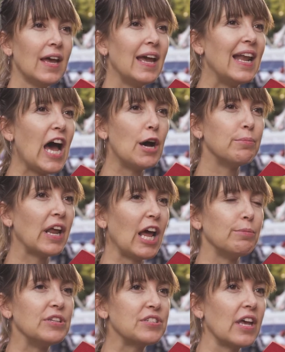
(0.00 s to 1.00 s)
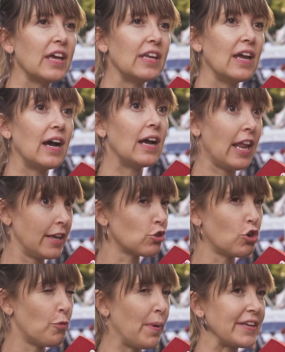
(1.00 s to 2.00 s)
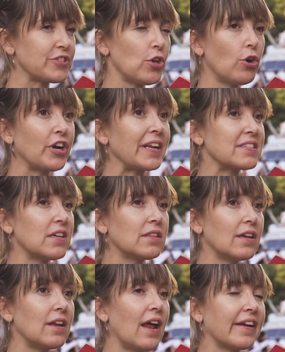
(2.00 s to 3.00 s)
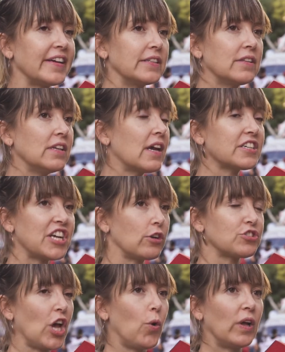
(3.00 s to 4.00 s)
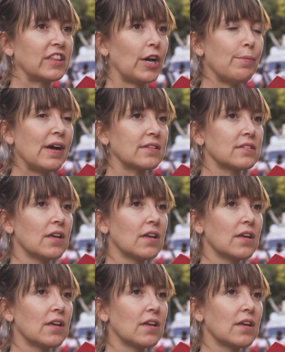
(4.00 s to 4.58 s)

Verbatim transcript: El hambre, la miseria, la desocupación creciente en la Argentina ya no se aguanta más.